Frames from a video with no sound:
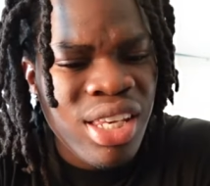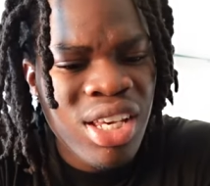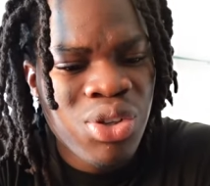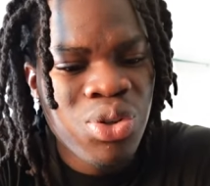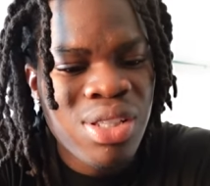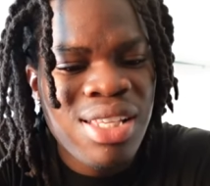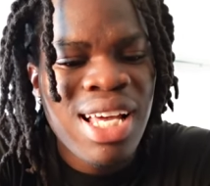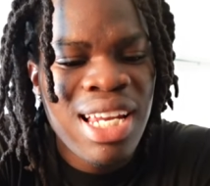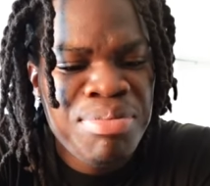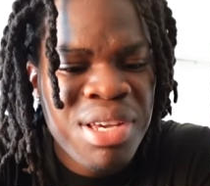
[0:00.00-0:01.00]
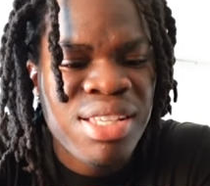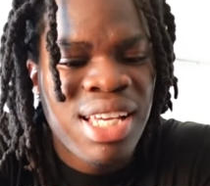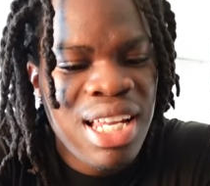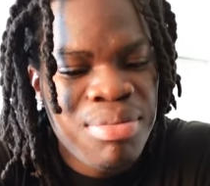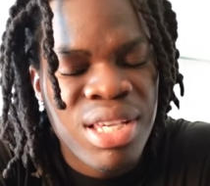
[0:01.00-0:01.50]
Et ensuite de ça, ça allait bien,
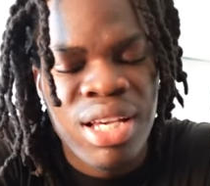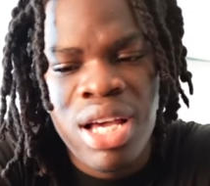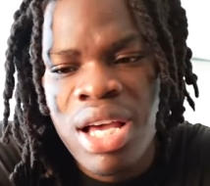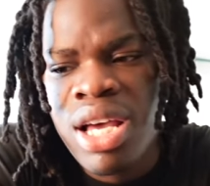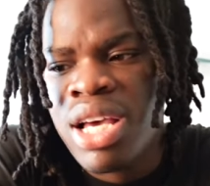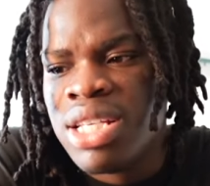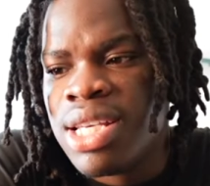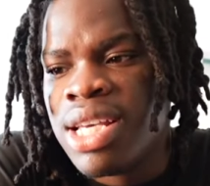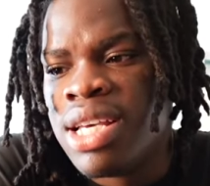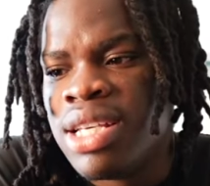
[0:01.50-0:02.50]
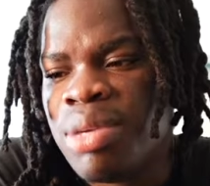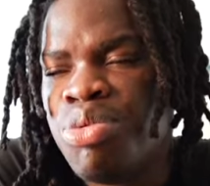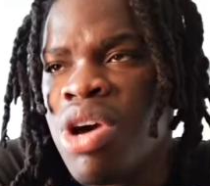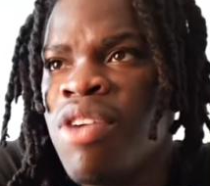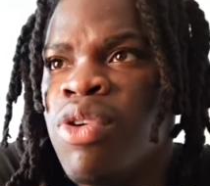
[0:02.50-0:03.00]
ça allait bien j'ai
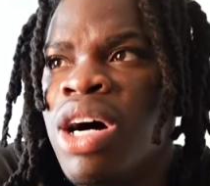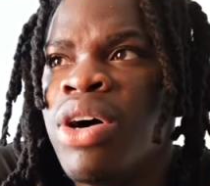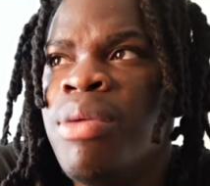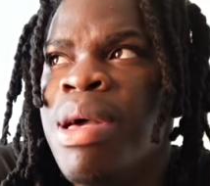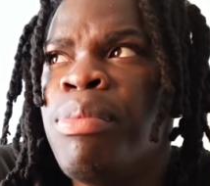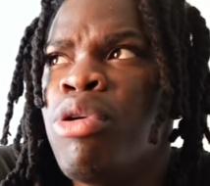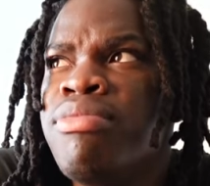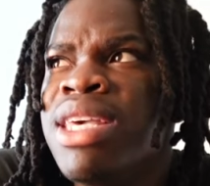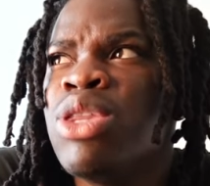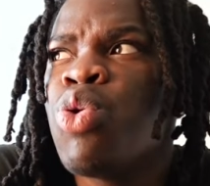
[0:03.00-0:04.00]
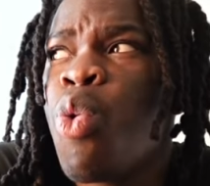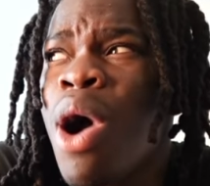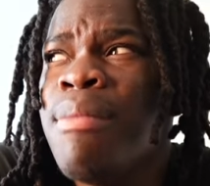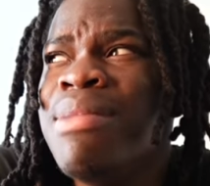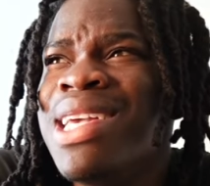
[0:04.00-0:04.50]
pu avoir euh, mes premiers
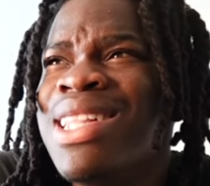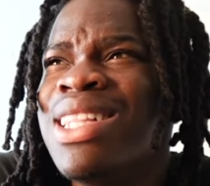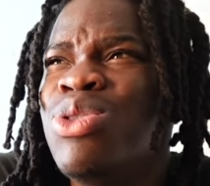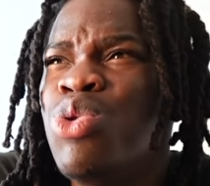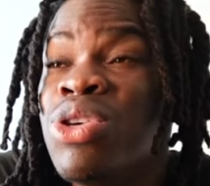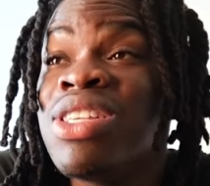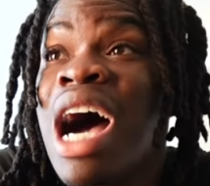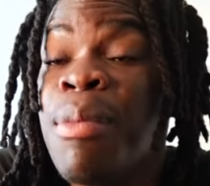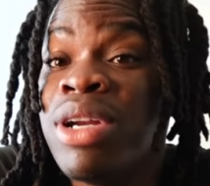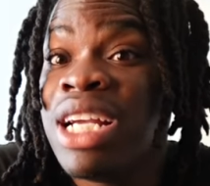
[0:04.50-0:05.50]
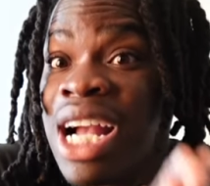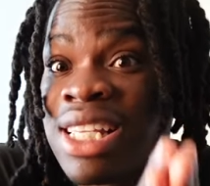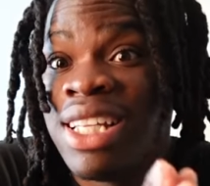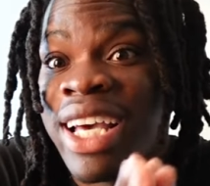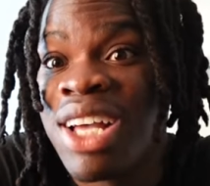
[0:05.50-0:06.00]
3200 abonnés grâce
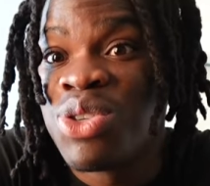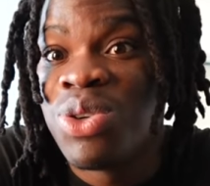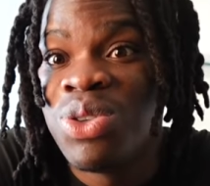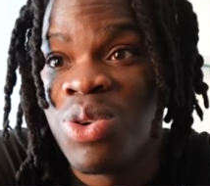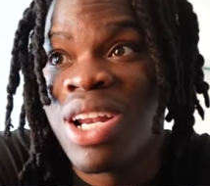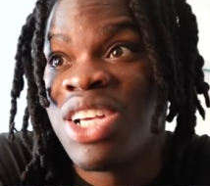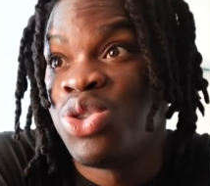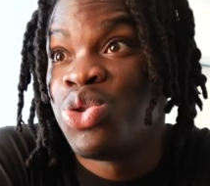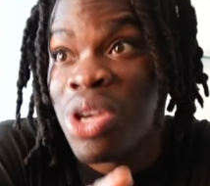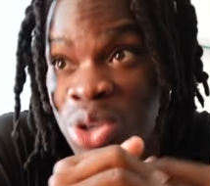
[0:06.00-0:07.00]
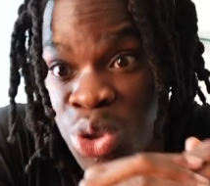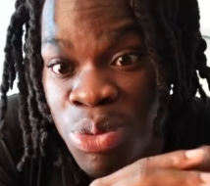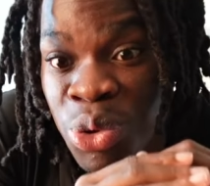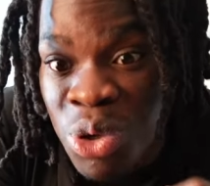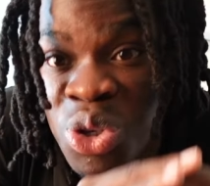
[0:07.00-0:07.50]
à des réactions. Donc là, je, me
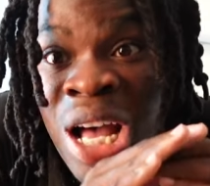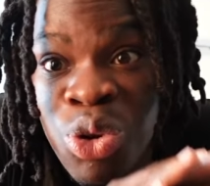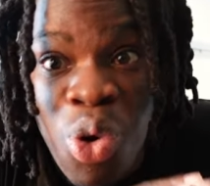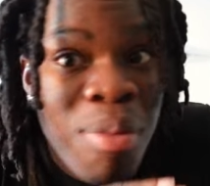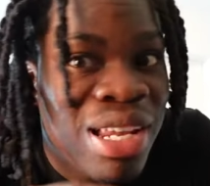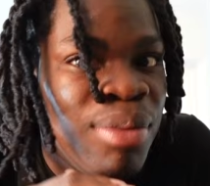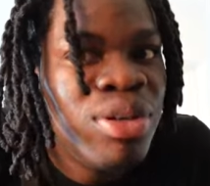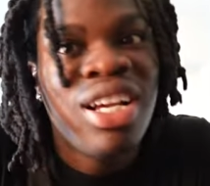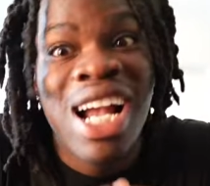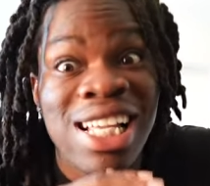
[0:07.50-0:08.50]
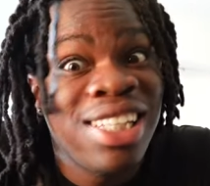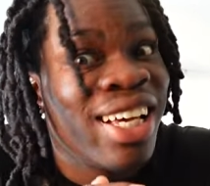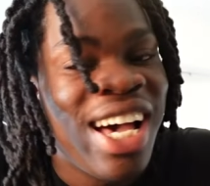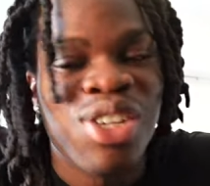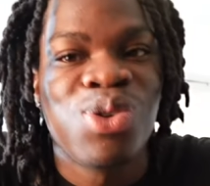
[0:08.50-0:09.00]
suis rendu à 3000 abonnés grâce à des
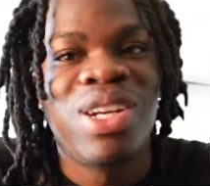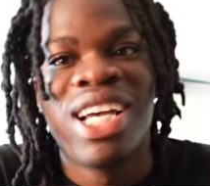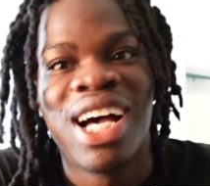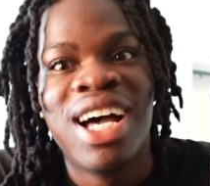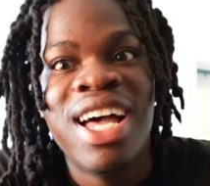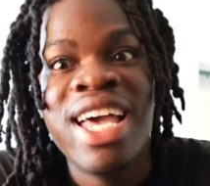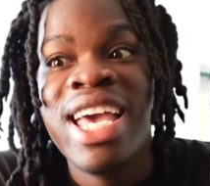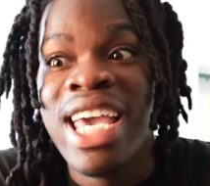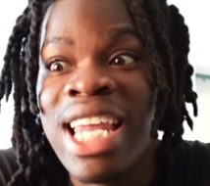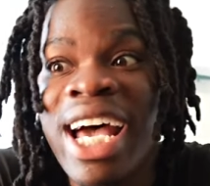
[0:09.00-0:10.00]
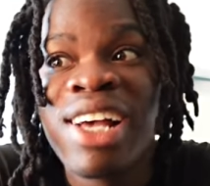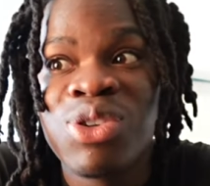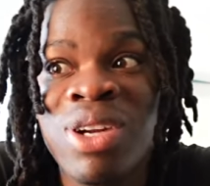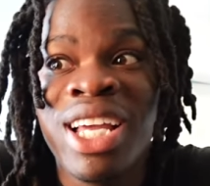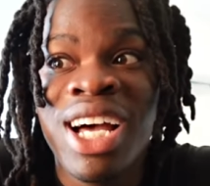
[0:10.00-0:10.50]
réactions, les gars. Et les
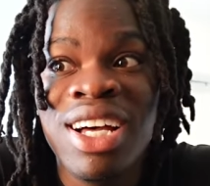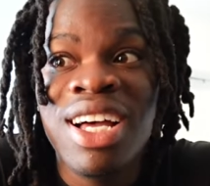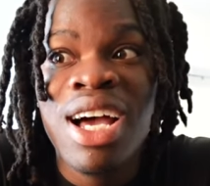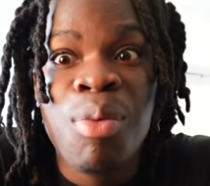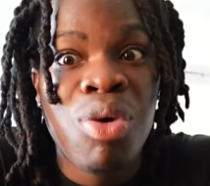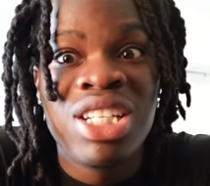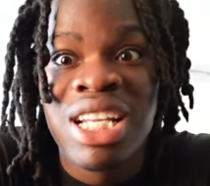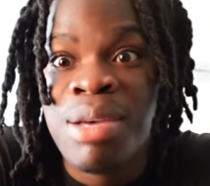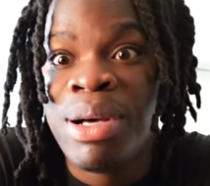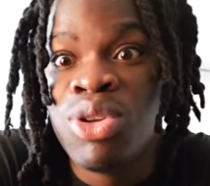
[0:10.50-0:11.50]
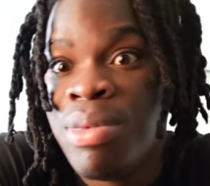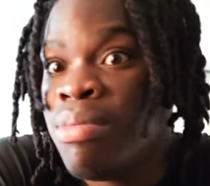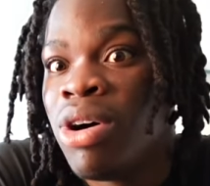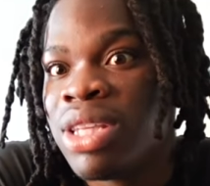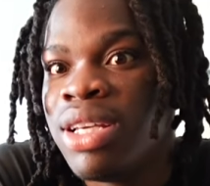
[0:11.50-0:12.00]
réactions, les gars, moi, je n'avais pas de
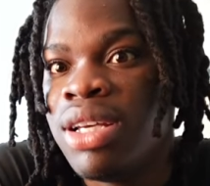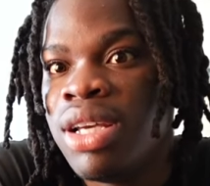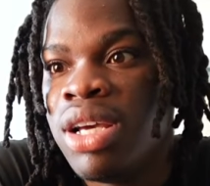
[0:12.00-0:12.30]
mémoire, Hein.